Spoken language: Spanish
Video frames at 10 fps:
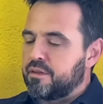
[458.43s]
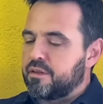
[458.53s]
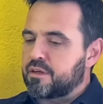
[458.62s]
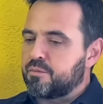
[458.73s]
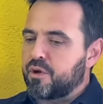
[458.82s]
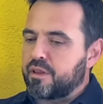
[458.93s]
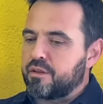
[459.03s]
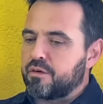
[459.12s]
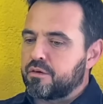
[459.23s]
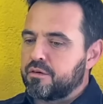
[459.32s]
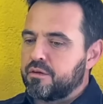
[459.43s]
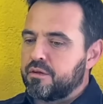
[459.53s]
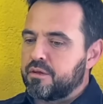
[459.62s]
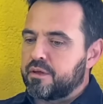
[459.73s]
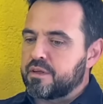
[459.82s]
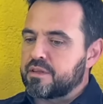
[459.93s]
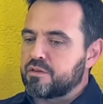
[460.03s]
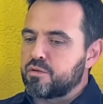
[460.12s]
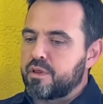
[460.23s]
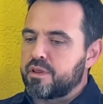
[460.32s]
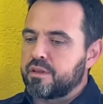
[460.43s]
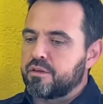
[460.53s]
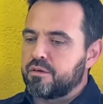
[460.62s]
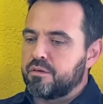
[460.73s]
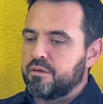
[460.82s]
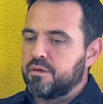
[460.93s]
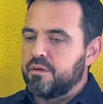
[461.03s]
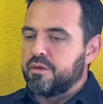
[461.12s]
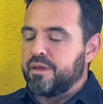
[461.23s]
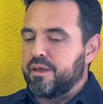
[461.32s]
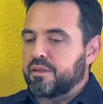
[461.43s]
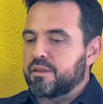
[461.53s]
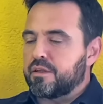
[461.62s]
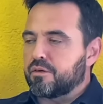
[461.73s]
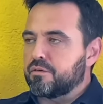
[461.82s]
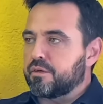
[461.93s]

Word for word: de exploración que están sucediendo en ti, ¿no?